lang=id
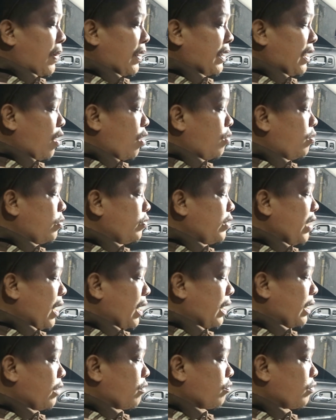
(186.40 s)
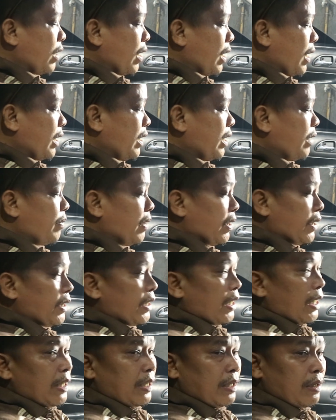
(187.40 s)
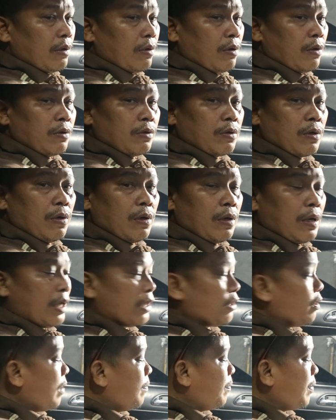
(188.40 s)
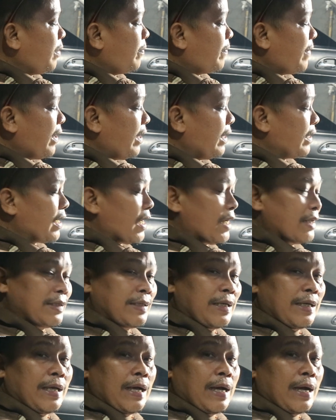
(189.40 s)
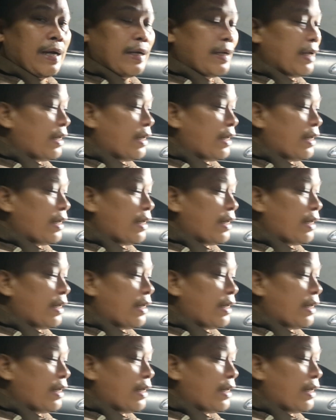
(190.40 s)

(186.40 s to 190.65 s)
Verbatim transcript: pada umumnya kerusakan di bagian kontrol atau amplifier AC yang